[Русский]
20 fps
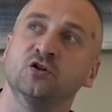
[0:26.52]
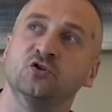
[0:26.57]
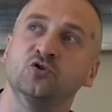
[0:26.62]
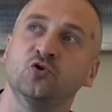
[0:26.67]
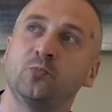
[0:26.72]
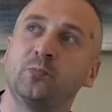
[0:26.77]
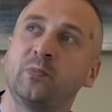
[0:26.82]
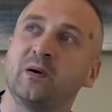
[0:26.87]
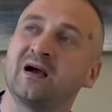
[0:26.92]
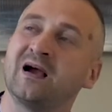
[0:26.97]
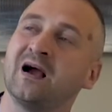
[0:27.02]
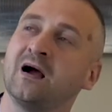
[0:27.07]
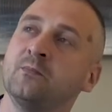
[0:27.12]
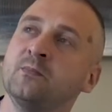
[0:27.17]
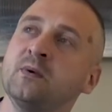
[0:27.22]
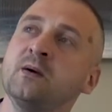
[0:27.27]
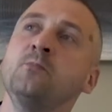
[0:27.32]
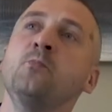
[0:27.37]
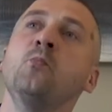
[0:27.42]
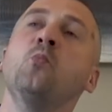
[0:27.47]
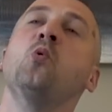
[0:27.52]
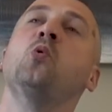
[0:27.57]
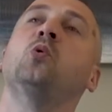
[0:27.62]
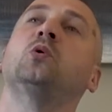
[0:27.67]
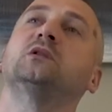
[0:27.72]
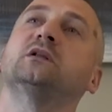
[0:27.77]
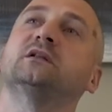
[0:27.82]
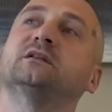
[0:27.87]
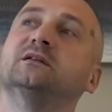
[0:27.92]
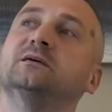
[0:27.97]
Но пока мы
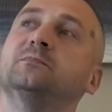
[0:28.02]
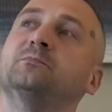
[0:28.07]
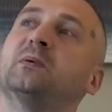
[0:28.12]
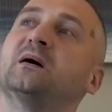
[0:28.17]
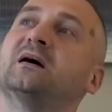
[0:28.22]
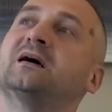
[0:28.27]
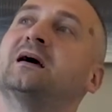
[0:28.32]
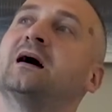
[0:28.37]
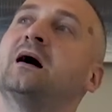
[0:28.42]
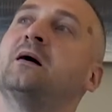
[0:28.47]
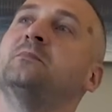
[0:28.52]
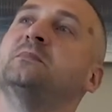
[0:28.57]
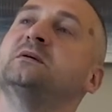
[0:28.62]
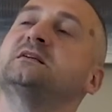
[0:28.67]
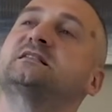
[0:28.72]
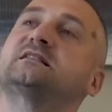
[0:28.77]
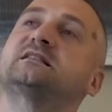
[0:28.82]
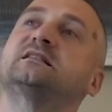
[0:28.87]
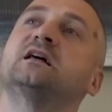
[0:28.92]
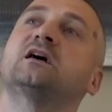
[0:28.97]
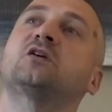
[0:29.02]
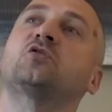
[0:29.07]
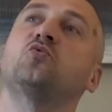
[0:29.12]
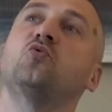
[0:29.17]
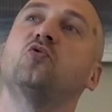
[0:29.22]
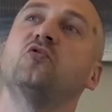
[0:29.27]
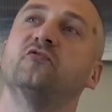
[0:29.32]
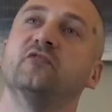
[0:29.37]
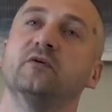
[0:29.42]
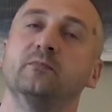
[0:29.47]
молоды, пока мы
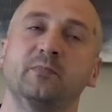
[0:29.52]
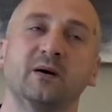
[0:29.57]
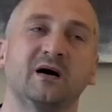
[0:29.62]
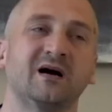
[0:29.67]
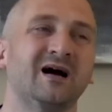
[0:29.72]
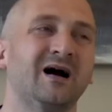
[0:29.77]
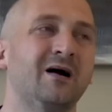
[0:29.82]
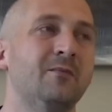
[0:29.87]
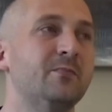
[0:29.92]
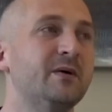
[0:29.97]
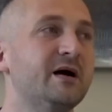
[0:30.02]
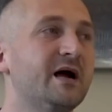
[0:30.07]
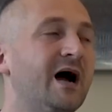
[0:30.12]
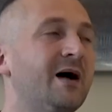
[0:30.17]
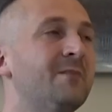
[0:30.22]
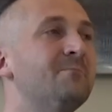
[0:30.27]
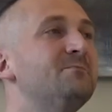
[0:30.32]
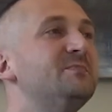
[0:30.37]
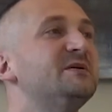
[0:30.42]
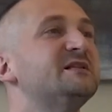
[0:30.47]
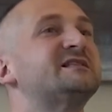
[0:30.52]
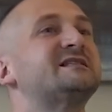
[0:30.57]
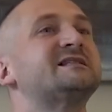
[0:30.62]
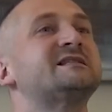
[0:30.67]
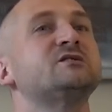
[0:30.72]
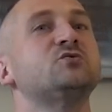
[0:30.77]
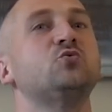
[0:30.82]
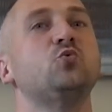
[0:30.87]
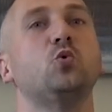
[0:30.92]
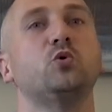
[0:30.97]
здоровы, пока мы
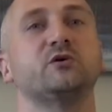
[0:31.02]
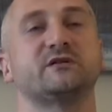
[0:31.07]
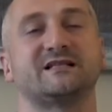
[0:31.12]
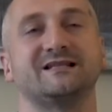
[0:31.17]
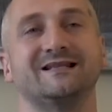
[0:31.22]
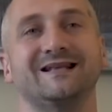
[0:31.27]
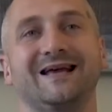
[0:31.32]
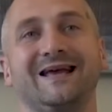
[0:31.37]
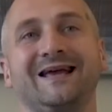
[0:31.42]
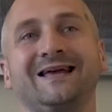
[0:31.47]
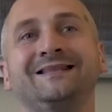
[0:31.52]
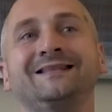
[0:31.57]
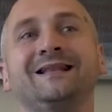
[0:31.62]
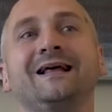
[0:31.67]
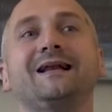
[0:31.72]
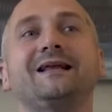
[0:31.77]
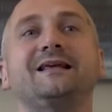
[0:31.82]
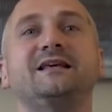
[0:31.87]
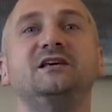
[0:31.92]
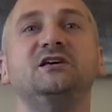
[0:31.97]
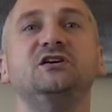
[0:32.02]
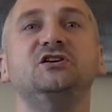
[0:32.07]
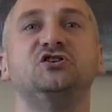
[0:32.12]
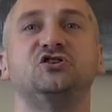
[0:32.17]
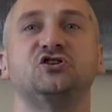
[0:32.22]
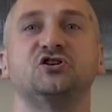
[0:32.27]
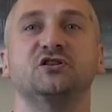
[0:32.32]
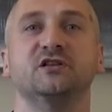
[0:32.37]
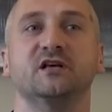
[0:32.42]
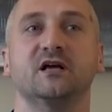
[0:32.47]
амбициозны,
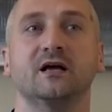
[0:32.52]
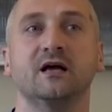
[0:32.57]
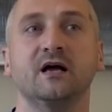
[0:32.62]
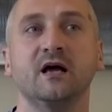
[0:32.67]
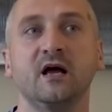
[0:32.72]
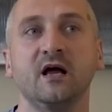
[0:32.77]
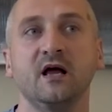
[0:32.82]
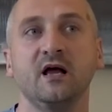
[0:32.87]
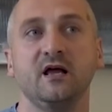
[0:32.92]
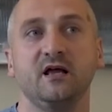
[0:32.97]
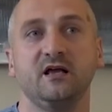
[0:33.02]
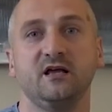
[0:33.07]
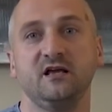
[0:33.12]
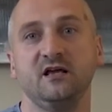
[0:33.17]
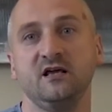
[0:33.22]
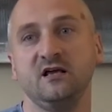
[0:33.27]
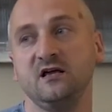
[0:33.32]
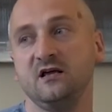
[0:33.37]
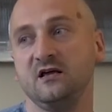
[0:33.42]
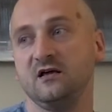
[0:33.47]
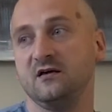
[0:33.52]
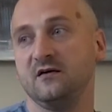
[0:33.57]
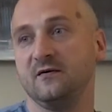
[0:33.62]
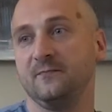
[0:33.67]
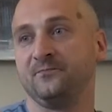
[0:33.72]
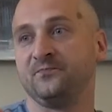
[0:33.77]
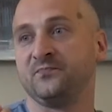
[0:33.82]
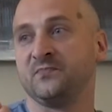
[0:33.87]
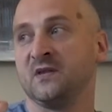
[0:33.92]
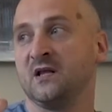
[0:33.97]
энергичны
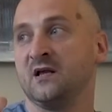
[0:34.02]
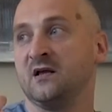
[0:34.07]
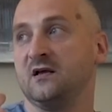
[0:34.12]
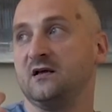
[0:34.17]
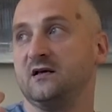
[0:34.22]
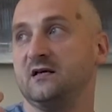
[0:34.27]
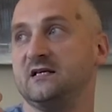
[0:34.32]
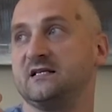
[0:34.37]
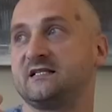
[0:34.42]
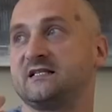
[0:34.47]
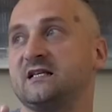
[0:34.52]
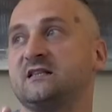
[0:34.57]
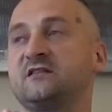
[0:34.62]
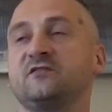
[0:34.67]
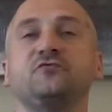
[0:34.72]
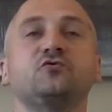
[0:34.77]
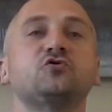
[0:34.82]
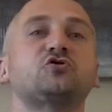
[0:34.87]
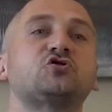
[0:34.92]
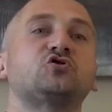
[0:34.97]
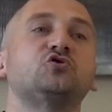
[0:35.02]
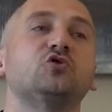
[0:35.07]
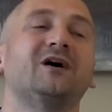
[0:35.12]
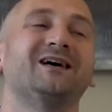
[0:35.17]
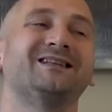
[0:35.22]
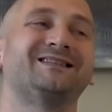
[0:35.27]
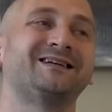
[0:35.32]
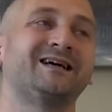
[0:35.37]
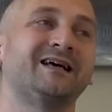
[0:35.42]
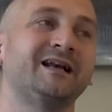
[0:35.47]
и из-за того, что
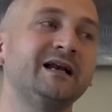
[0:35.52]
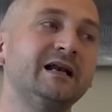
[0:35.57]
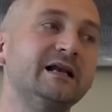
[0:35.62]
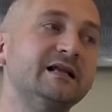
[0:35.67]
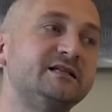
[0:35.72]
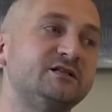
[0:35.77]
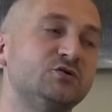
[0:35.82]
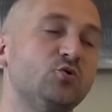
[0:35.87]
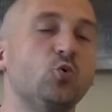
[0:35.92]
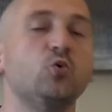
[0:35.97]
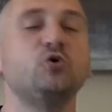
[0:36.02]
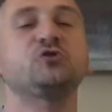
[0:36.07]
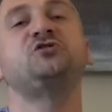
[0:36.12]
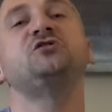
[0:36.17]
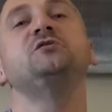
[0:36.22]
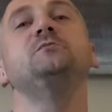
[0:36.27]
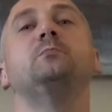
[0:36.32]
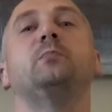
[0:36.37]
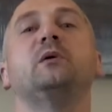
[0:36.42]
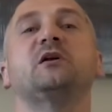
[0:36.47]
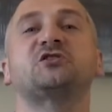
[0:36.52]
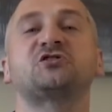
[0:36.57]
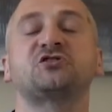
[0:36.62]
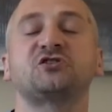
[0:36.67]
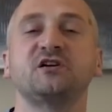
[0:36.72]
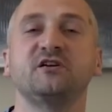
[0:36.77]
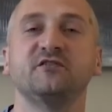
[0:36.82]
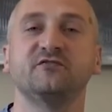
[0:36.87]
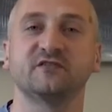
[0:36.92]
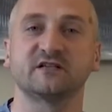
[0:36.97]
открылись очень
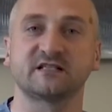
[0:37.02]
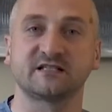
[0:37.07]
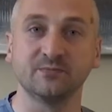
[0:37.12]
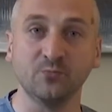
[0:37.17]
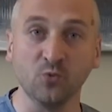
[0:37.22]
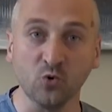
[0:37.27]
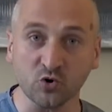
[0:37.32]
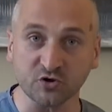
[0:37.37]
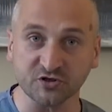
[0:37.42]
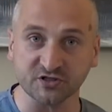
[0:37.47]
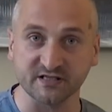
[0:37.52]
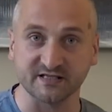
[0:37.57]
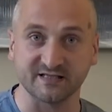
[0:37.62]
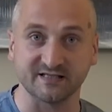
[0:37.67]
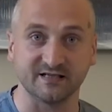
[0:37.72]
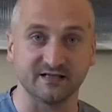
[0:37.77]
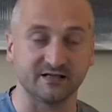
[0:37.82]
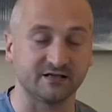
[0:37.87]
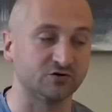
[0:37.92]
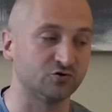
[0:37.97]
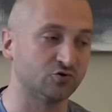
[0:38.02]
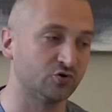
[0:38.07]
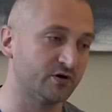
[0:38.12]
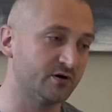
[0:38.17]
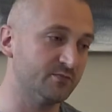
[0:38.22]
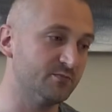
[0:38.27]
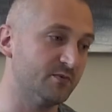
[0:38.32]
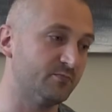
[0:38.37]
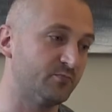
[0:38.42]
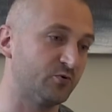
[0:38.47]
большие возможности,
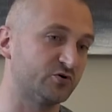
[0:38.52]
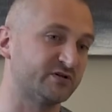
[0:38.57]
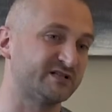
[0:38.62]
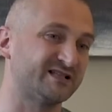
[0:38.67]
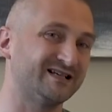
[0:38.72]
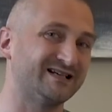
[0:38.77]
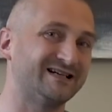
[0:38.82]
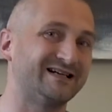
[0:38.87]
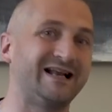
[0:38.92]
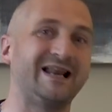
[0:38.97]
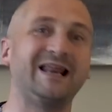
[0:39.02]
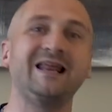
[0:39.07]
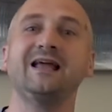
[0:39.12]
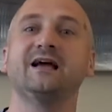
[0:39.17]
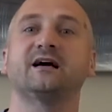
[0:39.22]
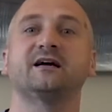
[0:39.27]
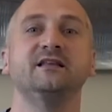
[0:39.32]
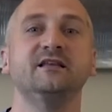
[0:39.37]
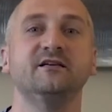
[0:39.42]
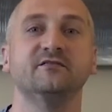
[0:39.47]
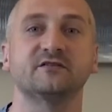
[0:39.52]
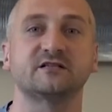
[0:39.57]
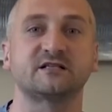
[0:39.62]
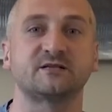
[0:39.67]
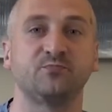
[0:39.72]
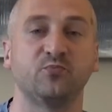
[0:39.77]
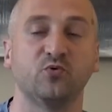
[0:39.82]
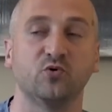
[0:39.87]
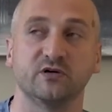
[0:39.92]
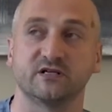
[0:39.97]
которыми просто грех не
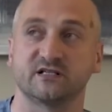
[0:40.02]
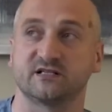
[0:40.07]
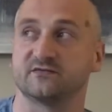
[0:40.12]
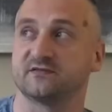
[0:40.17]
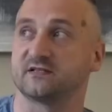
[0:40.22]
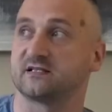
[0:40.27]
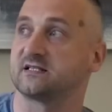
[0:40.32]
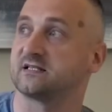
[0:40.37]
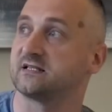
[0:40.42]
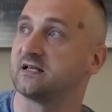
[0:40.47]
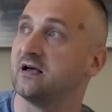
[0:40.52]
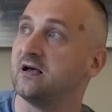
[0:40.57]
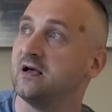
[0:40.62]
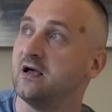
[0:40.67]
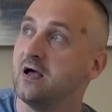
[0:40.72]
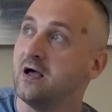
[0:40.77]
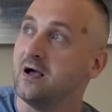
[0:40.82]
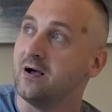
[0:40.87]
воспользоваться,